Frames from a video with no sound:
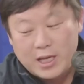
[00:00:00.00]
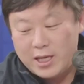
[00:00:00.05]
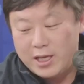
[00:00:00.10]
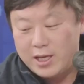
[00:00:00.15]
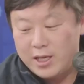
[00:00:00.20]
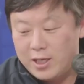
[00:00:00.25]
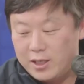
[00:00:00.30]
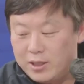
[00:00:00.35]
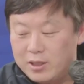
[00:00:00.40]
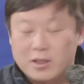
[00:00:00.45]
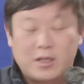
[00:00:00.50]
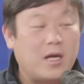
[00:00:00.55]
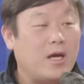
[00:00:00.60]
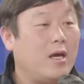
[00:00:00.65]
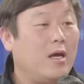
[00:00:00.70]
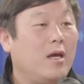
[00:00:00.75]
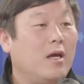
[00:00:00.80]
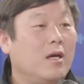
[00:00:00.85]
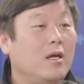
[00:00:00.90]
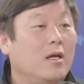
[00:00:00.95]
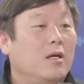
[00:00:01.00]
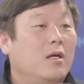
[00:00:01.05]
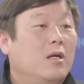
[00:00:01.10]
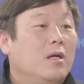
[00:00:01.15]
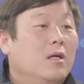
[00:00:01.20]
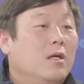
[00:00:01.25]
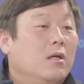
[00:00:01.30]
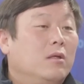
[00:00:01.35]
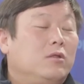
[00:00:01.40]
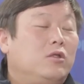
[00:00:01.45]
음. 이렇게
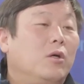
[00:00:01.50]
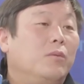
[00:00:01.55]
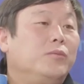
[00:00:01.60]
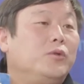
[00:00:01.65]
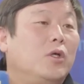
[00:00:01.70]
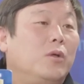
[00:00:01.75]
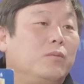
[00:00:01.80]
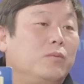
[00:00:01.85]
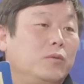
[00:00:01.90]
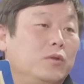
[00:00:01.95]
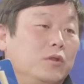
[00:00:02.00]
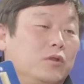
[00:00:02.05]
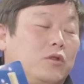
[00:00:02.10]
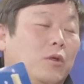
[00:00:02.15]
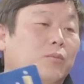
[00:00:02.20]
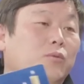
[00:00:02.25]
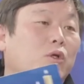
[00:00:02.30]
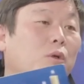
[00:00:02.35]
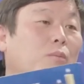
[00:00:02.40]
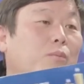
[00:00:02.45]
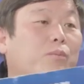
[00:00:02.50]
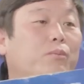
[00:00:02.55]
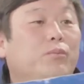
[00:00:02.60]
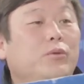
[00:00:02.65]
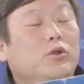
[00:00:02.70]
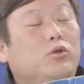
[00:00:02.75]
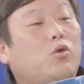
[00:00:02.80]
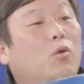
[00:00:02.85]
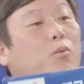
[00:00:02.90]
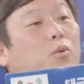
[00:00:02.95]
점점, 보수 쪽에서도 점점
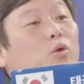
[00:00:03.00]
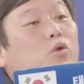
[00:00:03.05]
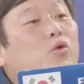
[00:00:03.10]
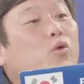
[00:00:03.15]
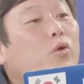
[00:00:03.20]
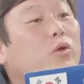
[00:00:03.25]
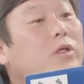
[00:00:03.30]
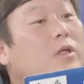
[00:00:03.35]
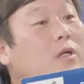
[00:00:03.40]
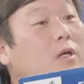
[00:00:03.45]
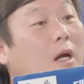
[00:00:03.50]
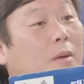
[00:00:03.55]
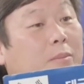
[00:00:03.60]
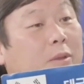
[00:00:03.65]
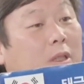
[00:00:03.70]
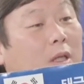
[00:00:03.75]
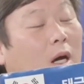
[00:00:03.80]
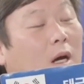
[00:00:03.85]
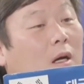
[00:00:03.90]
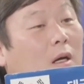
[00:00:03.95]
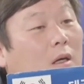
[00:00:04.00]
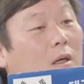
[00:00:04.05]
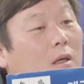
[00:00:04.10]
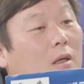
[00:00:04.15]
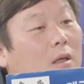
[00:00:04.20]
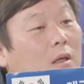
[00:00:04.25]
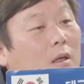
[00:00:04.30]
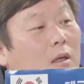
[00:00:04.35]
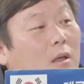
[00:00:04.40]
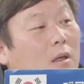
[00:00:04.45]
이쪽 보수고 늘어납니다.
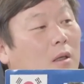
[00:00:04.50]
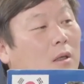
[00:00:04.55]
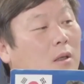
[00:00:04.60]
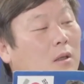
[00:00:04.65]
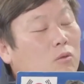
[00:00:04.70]
아하.